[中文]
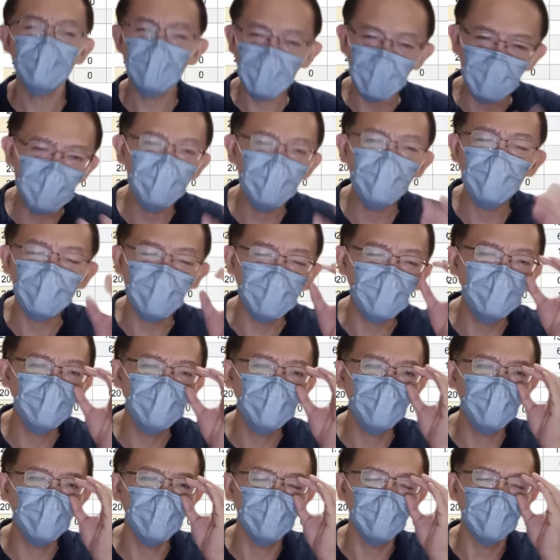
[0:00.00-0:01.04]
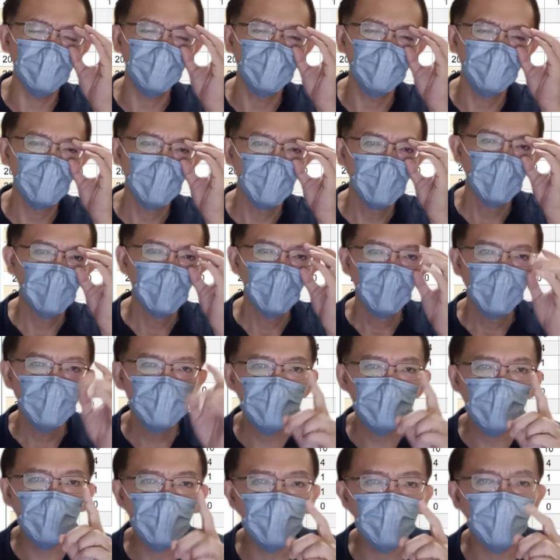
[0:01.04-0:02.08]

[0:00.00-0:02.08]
哪里有不对？香